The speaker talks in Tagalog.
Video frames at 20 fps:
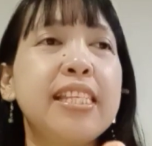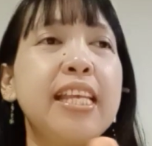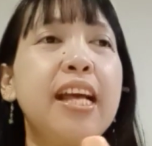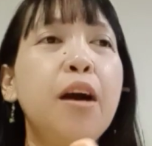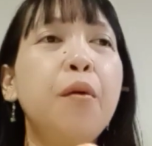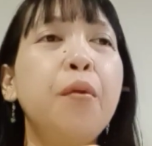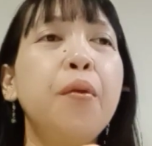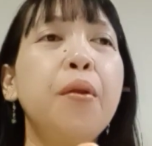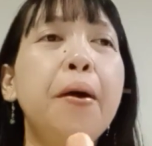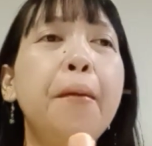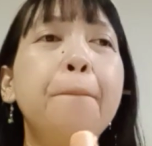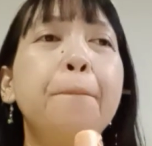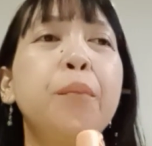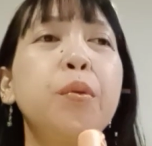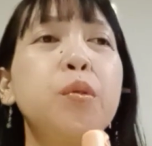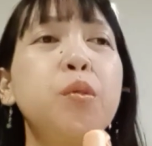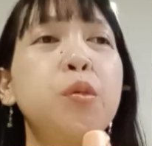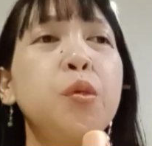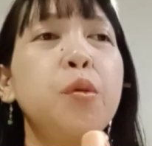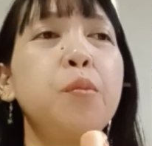Ilaw ng
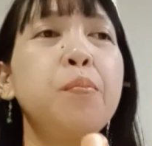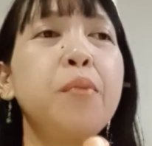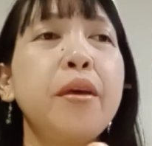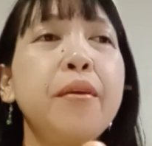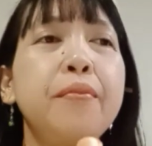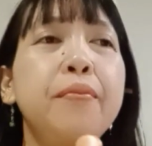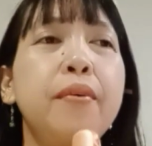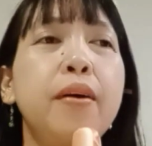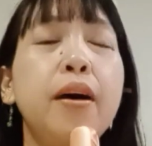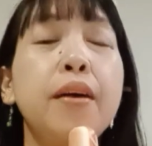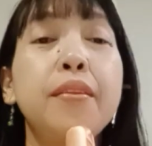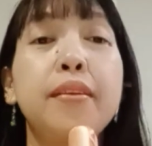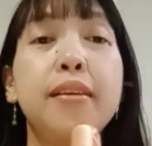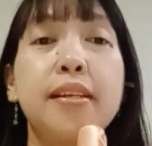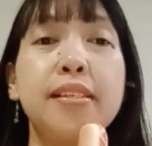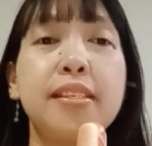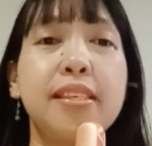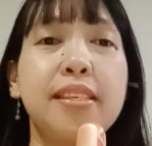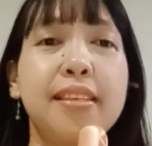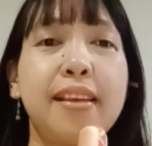Puso by Father
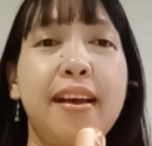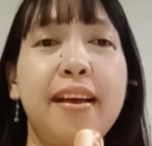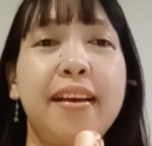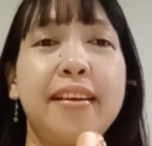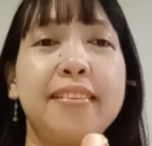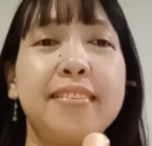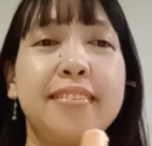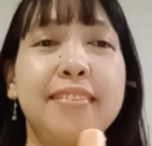and Son.